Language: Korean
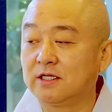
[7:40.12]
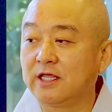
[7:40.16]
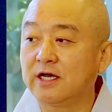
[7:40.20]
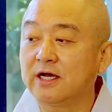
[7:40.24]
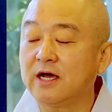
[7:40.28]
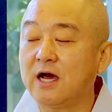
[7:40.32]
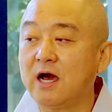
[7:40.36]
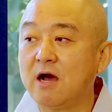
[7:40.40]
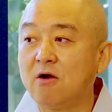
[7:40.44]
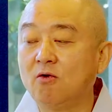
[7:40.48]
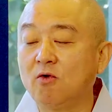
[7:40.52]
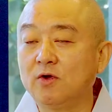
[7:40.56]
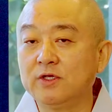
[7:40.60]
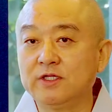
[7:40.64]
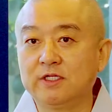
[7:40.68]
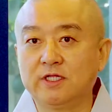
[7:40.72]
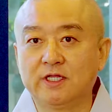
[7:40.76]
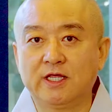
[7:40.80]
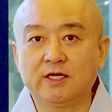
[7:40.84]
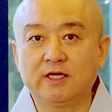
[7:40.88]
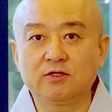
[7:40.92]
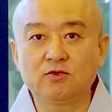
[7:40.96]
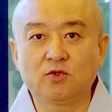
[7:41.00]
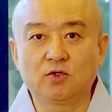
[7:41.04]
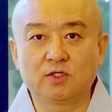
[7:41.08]
내가 하고
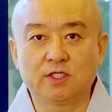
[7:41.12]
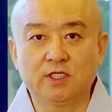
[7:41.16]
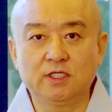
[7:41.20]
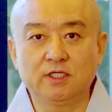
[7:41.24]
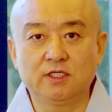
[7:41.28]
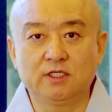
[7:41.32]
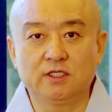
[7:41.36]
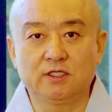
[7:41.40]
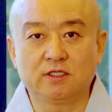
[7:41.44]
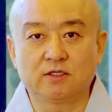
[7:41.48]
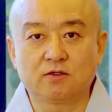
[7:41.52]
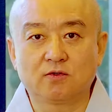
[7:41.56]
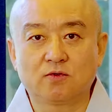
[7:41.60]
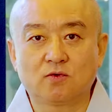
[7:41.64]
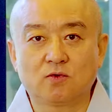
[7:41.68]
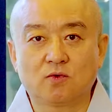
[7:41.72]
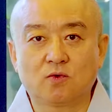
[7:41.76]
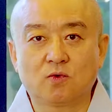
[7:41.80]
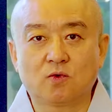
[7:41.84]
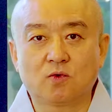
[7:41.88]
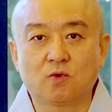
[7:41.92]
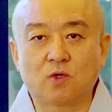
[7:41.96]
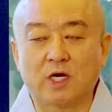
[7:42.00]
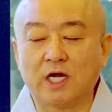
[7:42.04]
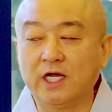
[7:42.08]
있는 행동이
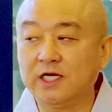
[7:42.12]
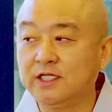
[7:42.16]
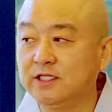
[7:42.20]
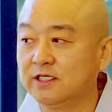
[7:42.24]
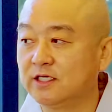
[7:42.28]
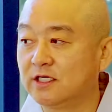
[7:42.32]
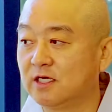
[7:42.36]
과연